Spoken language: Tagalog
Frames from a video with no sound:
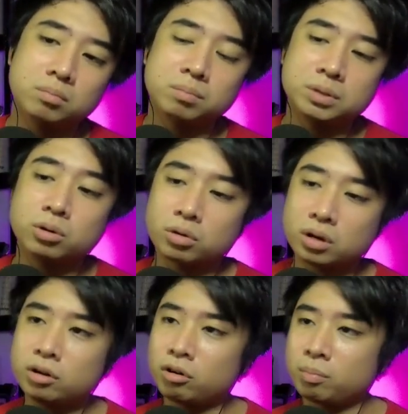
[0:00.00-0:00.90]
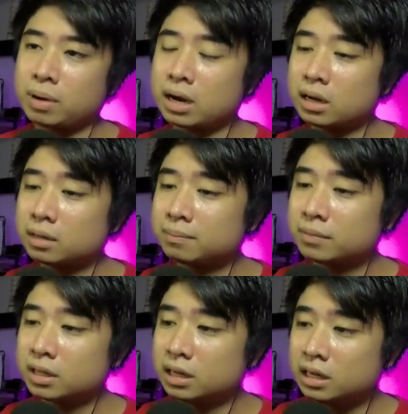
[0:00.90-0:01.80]
siguro ano,
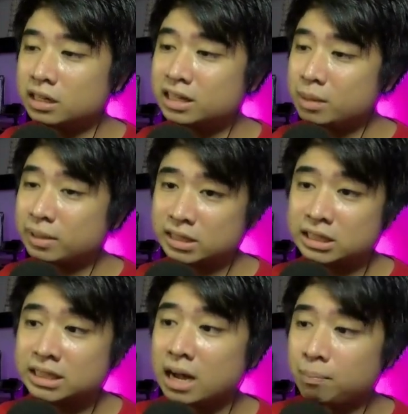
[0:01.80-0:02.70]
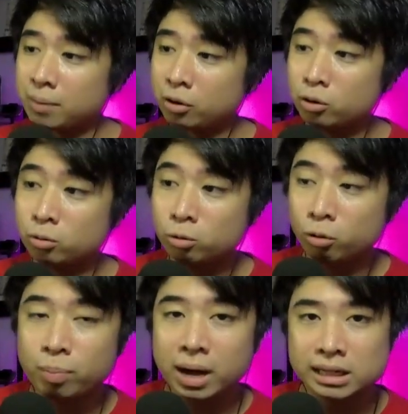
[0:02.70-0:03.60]
parang hindi man sadya, pero yung
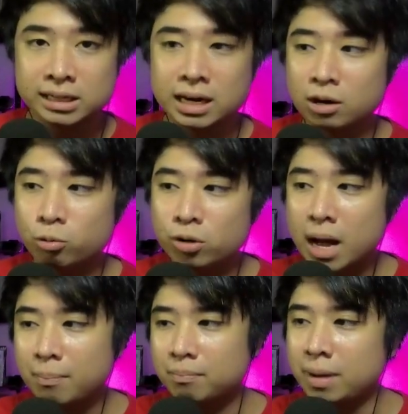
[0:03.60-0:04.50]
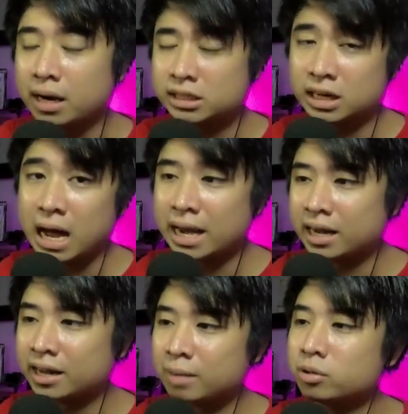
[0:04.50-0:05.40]
lupa tsaka ulap, para siyang
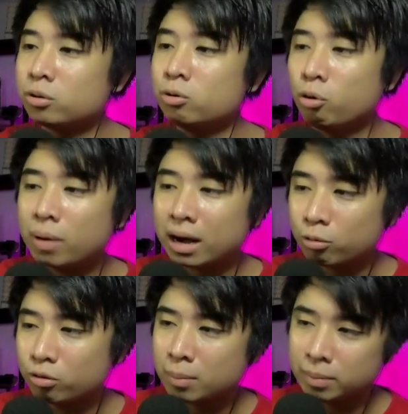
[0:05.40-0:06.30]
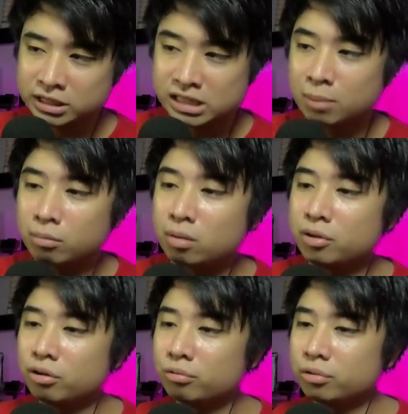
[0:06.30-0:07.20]
anagram, no? Lupa, ulap, pag sinambol mo
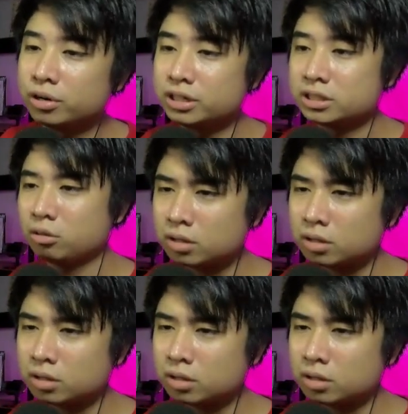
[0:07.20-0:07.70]
yung words. Lupit.